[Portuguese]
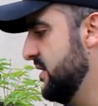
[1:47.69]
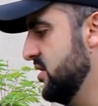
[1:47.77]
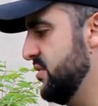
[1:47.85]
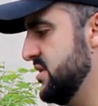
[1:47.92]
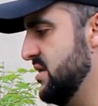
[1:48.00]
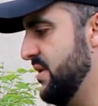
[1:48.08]

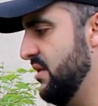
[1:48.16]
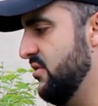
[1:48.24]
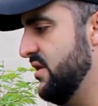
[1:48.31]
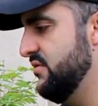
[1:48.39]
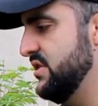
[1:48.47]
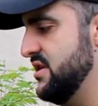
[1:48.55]
Então, por exemplo,
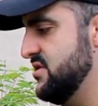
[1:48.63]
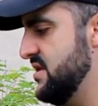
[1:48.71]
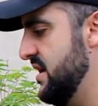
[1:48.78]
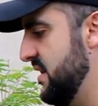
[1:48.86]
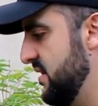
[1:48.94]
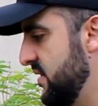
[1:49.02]
agora eu vou
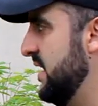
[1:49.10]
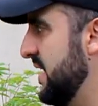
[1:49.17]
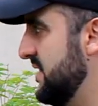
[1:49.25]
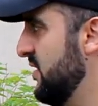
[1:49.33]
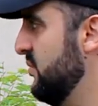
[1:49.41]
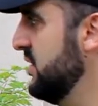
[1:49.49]
deixar,
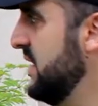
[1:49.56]
eu tenho uma